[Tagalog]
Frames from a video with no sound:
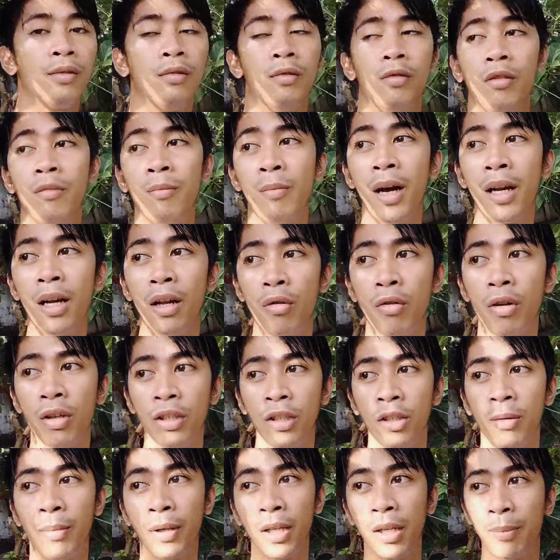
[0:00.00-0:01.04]
Ang bala ko
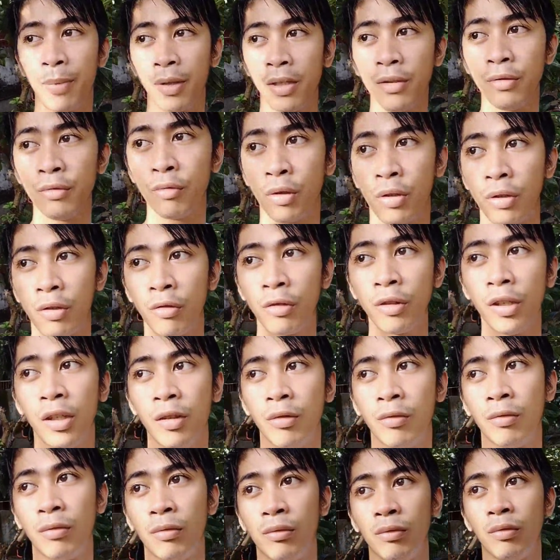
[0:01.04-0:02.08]
kanina pali pa rin yung ano ko eh,
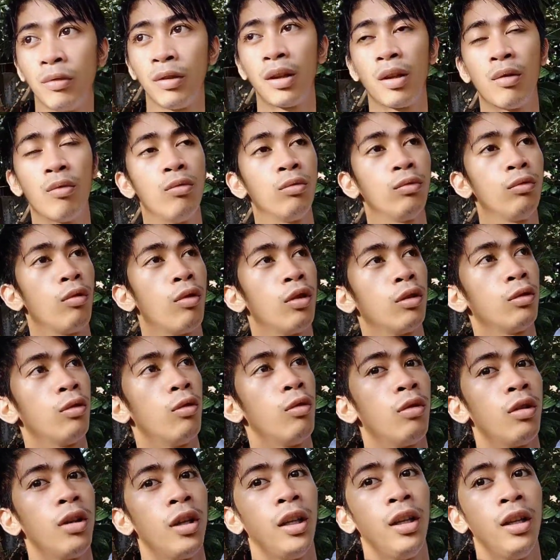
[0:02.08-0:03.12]
yung sa kong
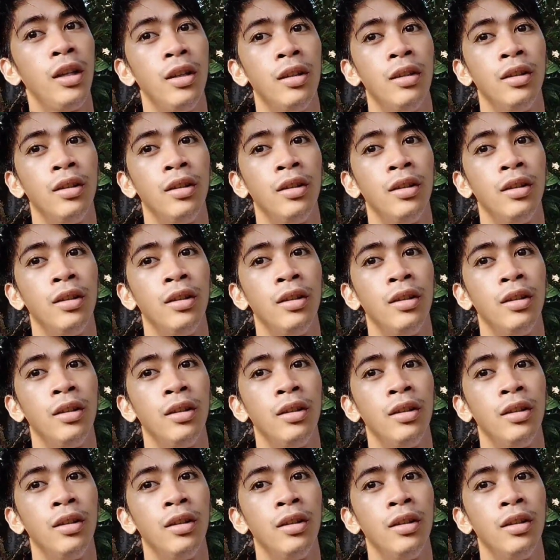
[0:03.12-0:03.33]
toro-toro eh.